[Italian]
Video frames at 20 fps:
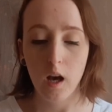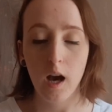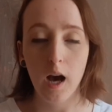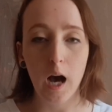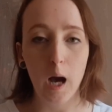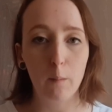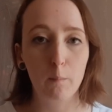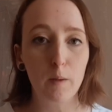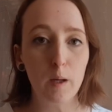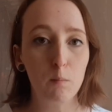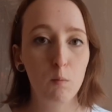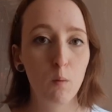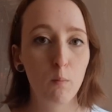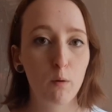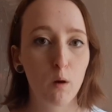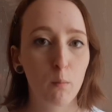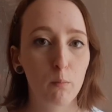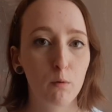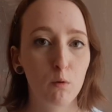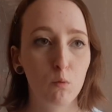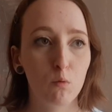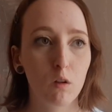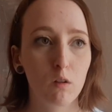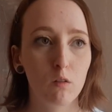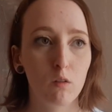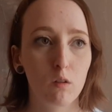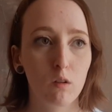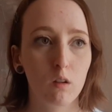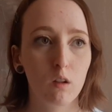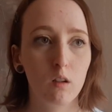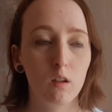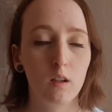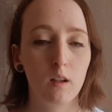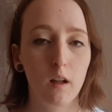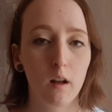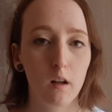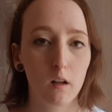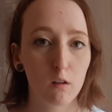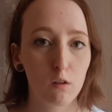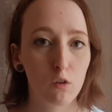abbiamo proprio una sorta di
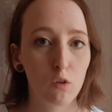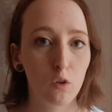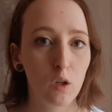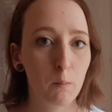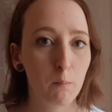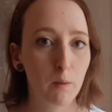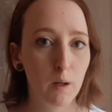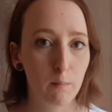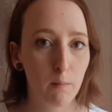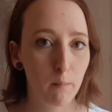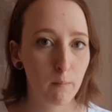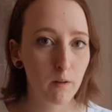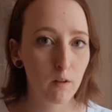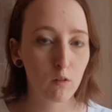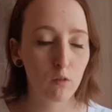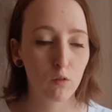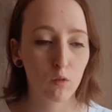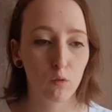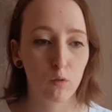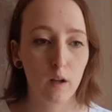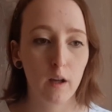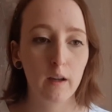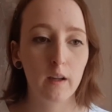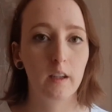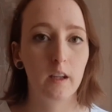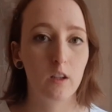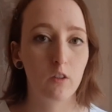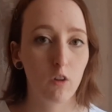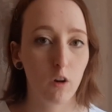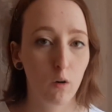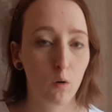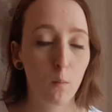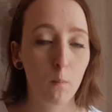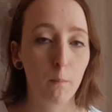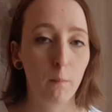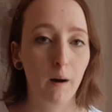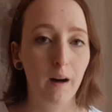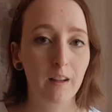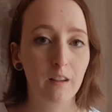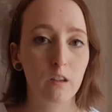narrazione in prima persona che ci
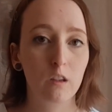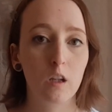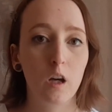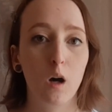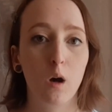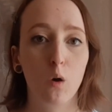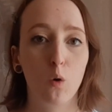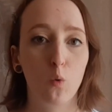accompagna,